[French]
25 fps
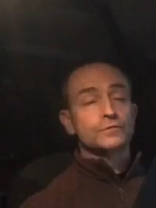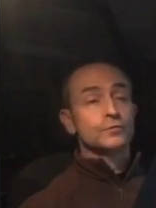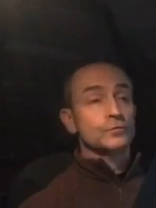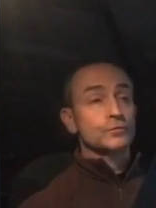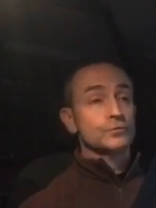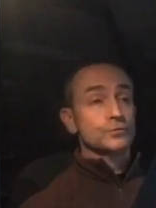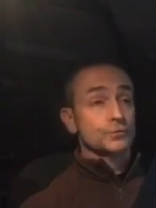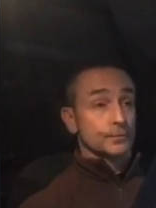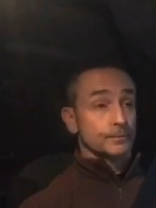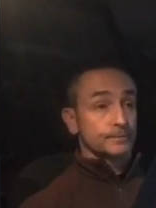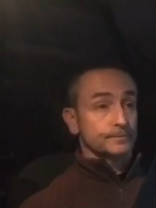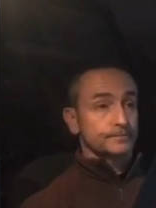
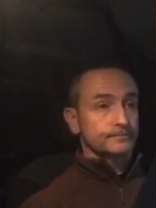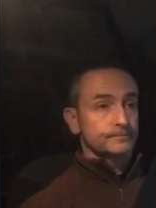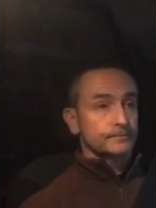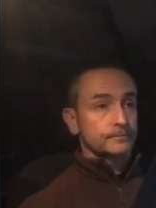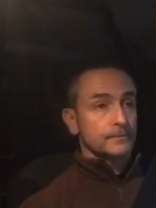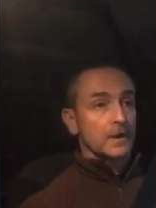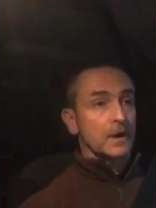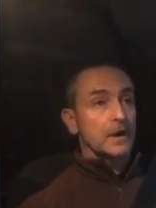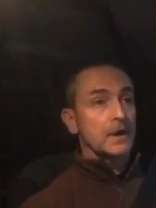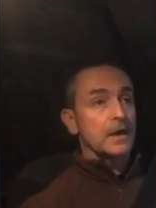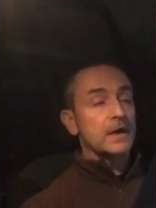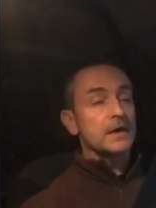donc
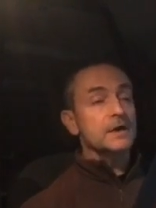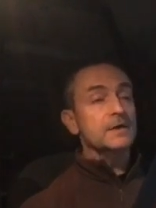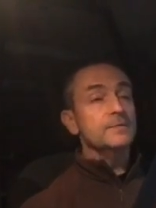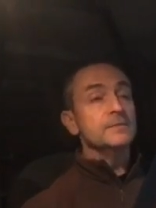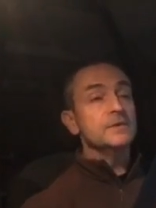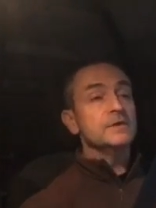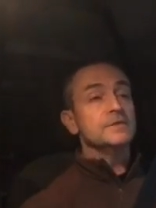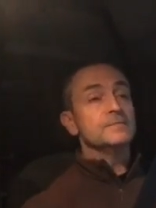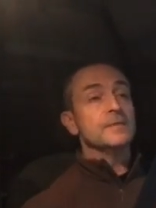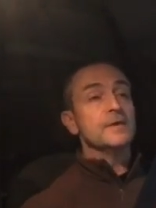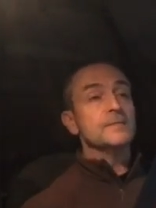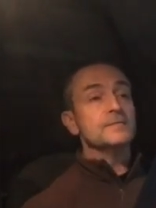à la
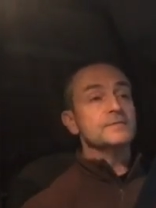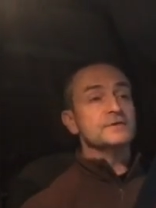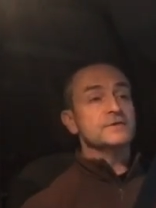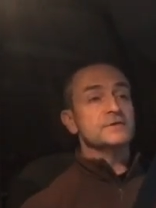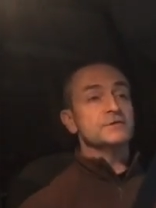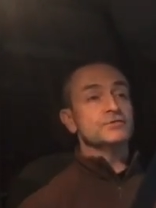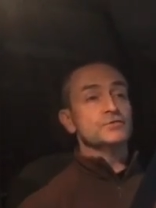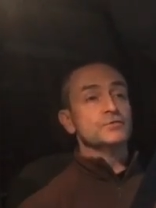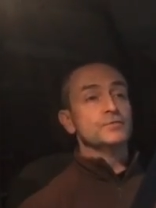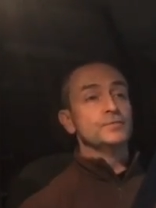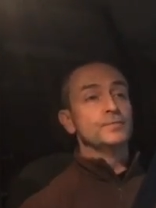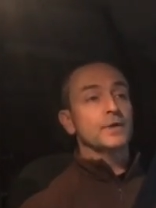limite même
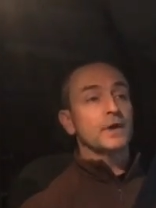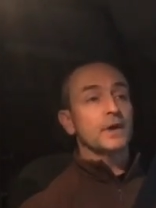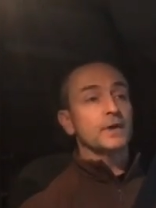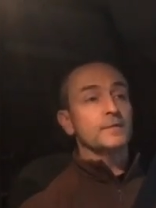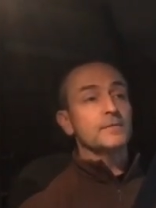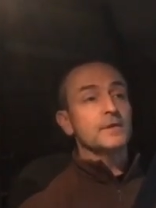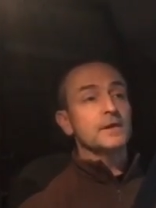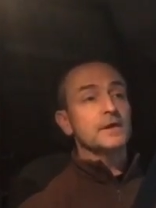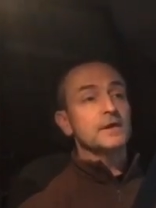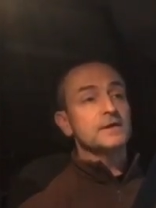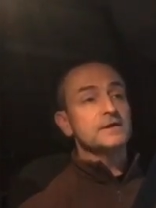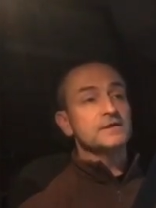si
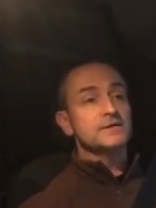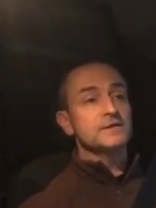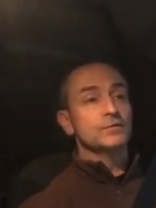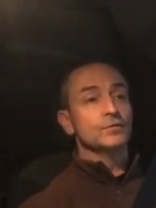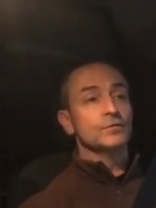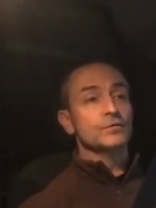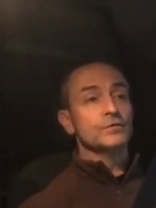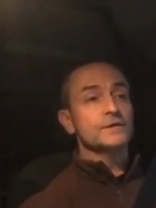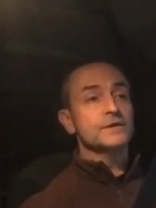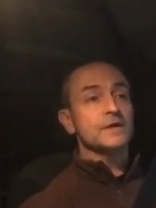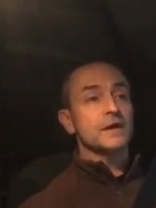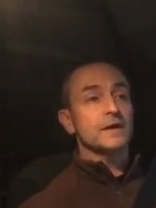supprimer les
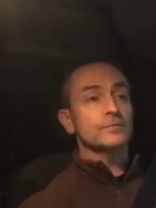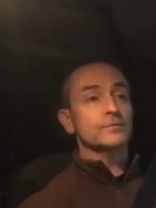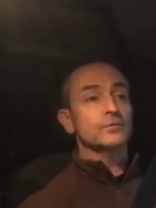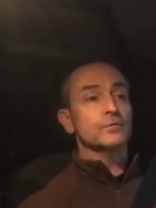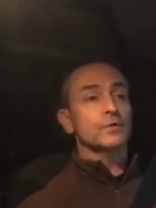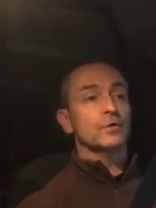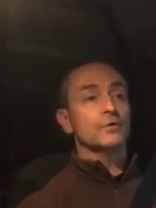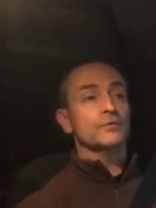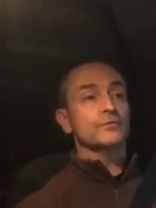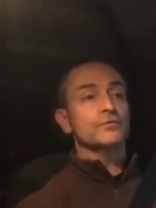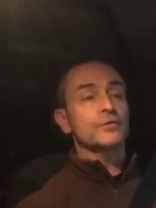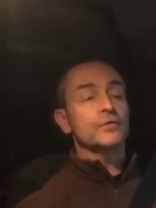
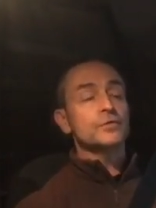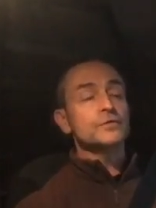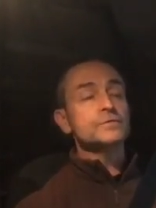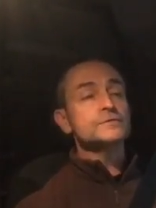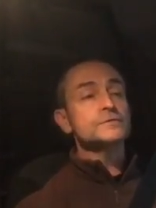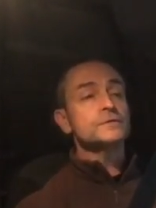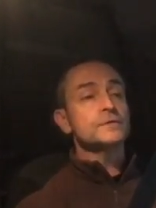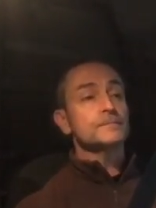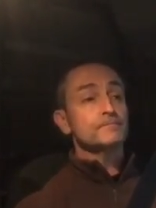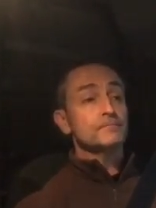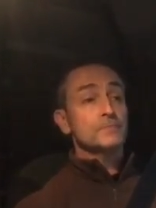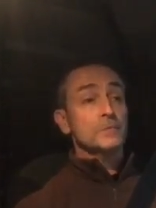hydrocarbures en
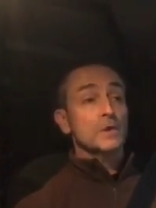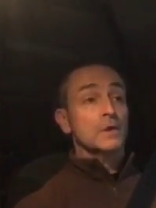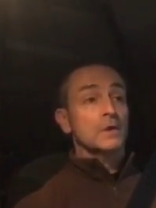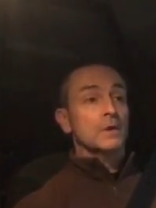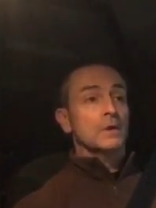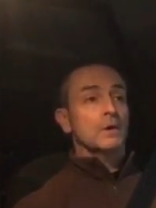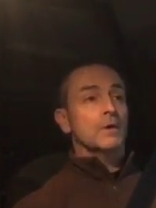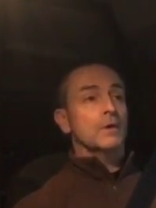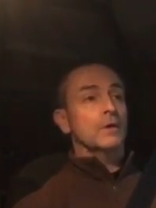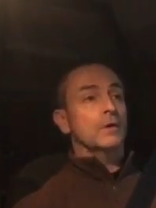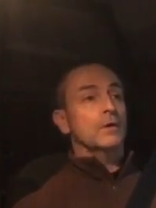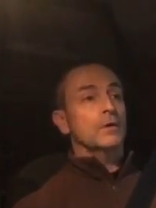France,
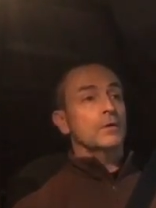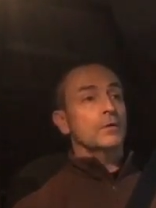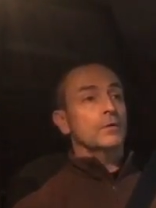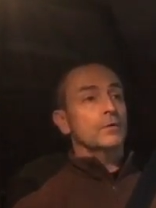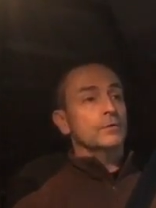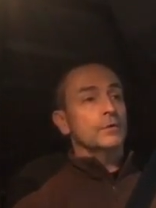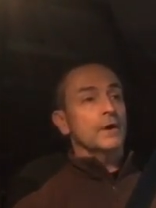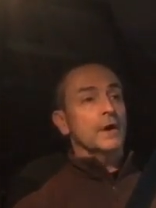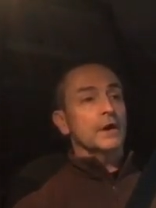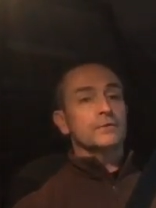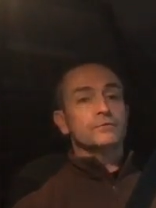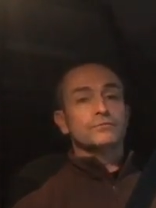
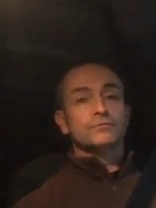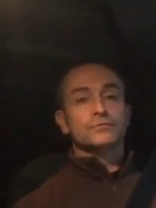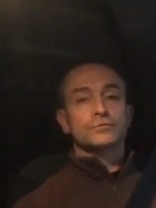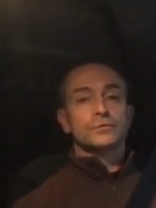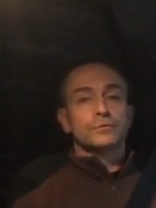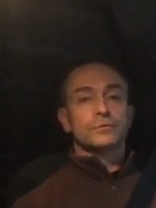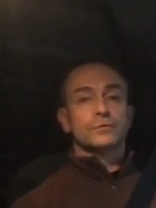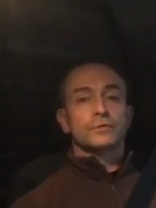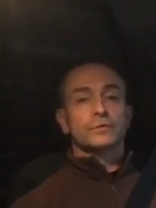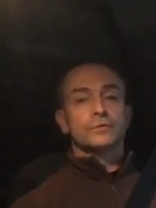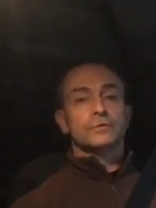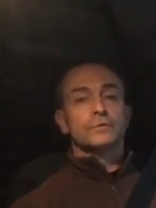on aurait
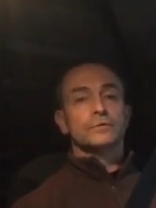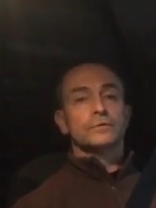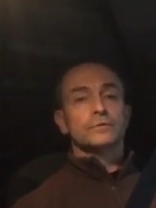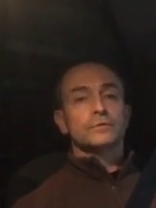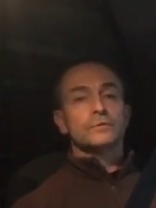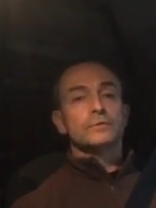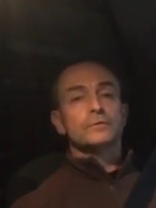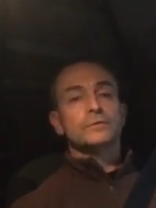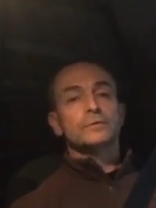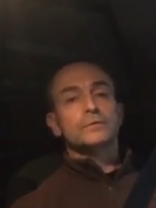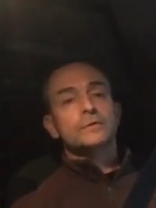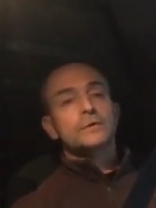toujours
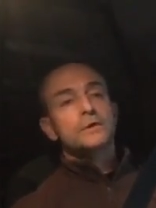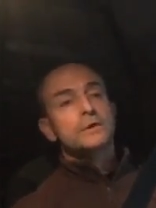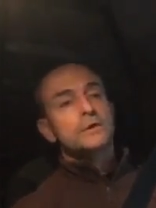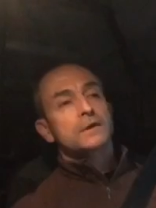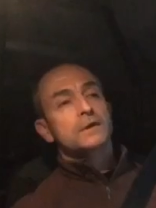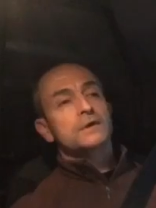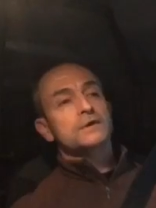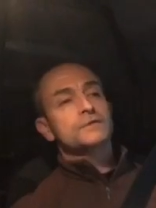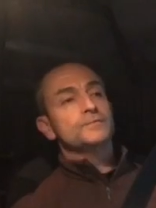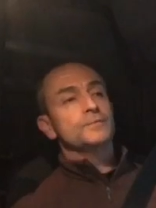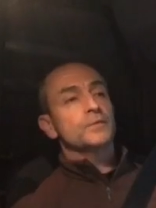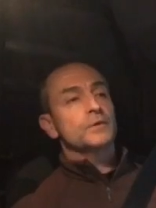
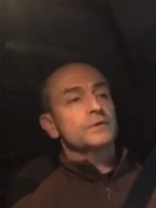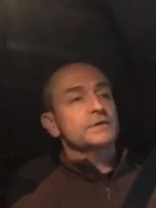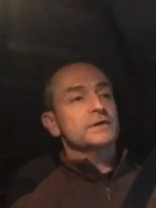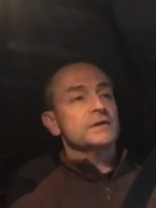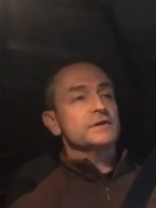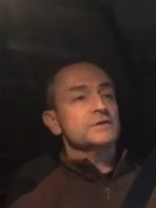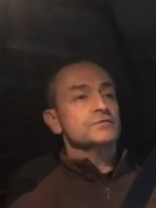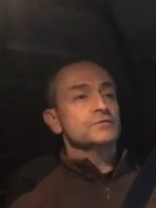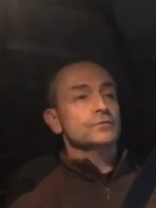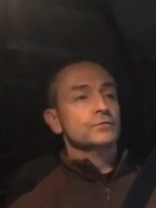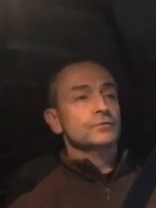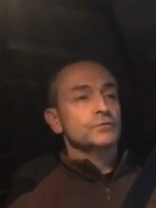
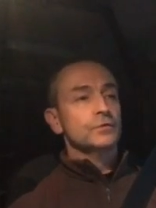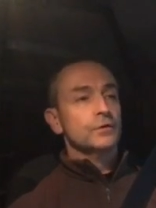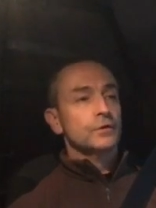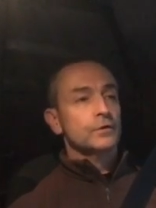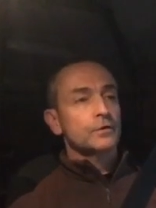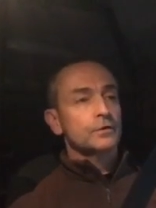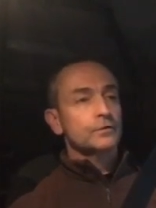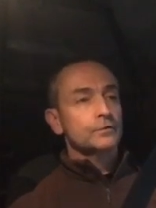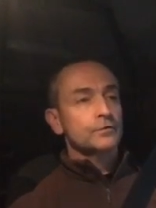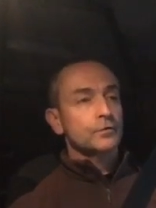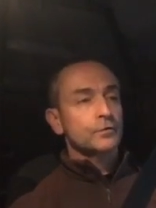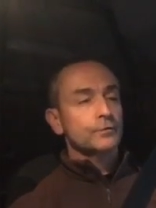l'exportation
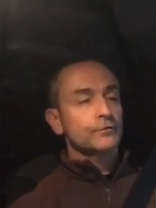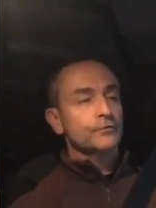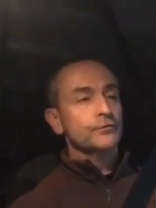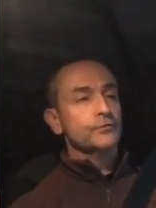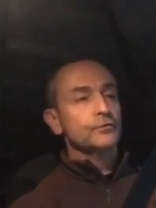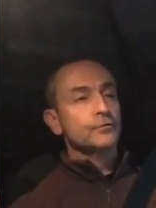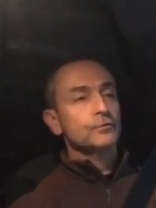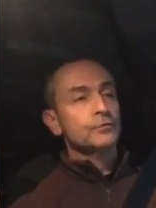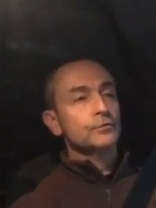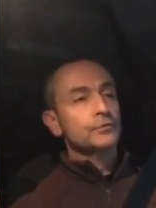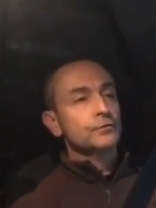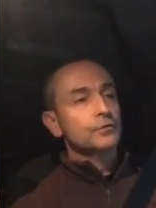de,
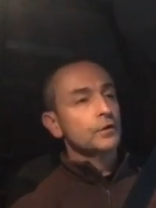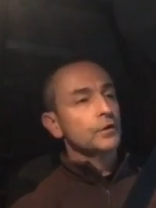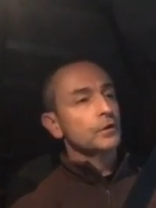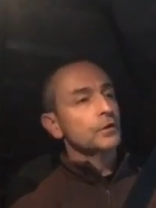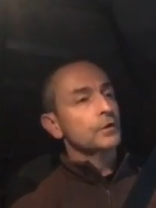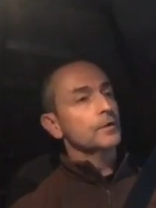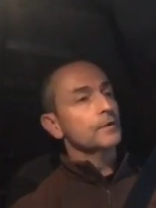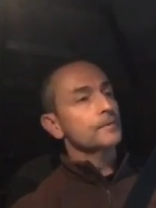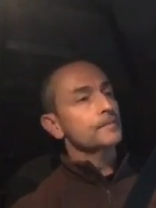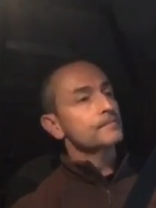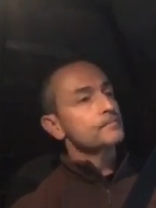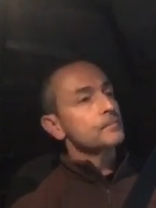fuel,
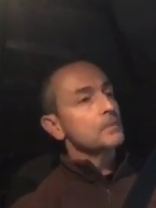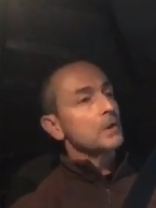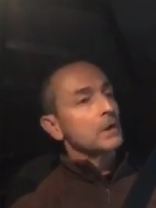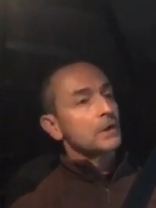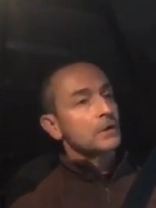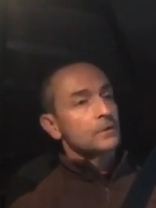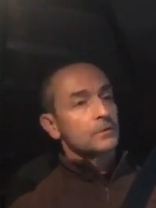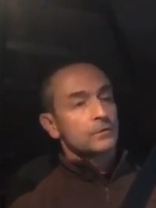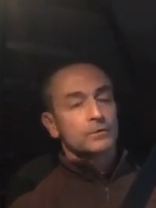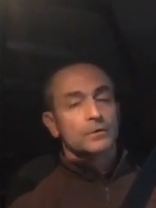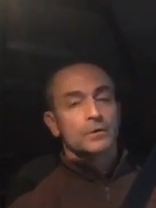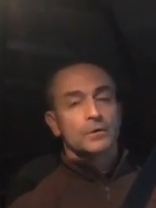
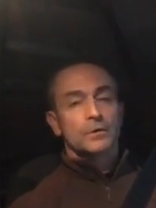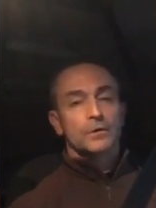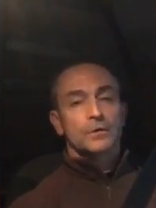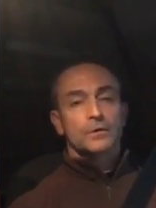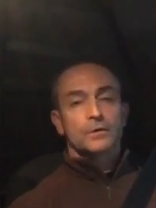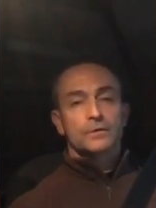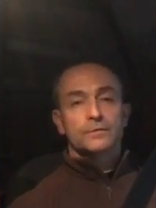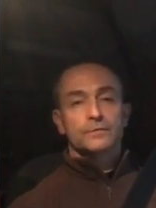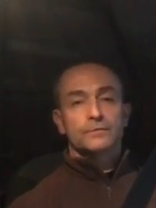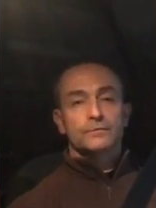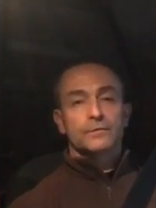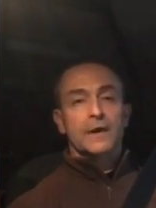de,
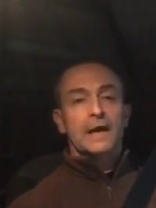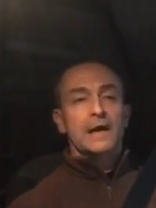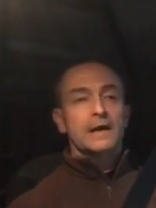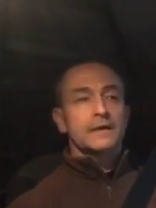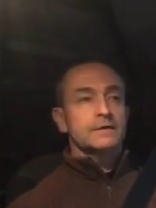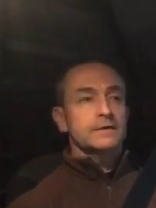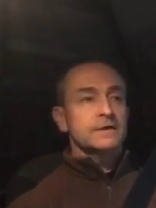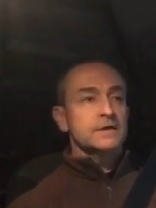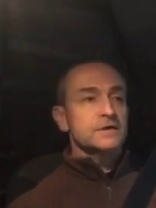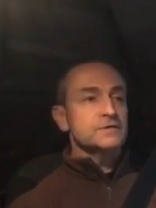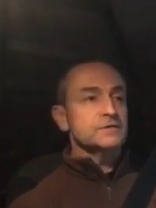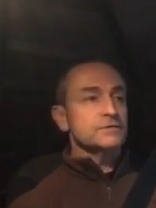voilà,
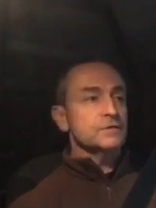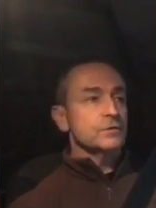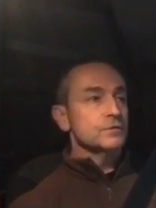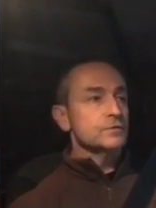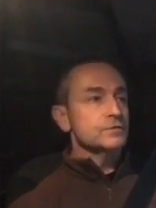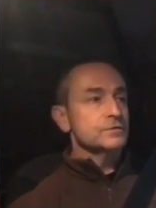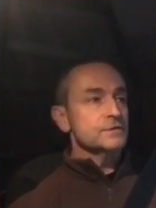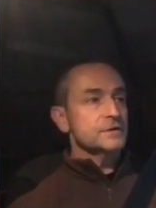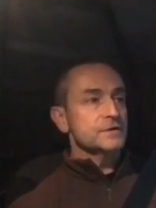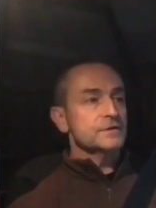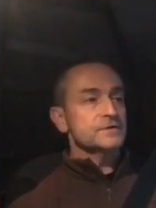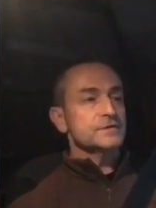
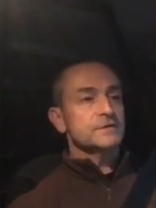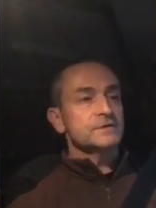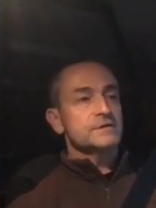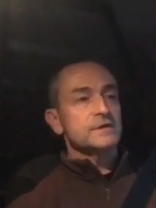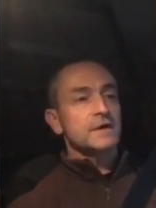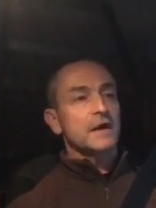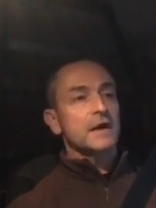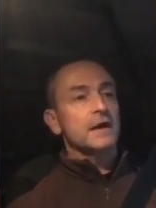d'essence, etc.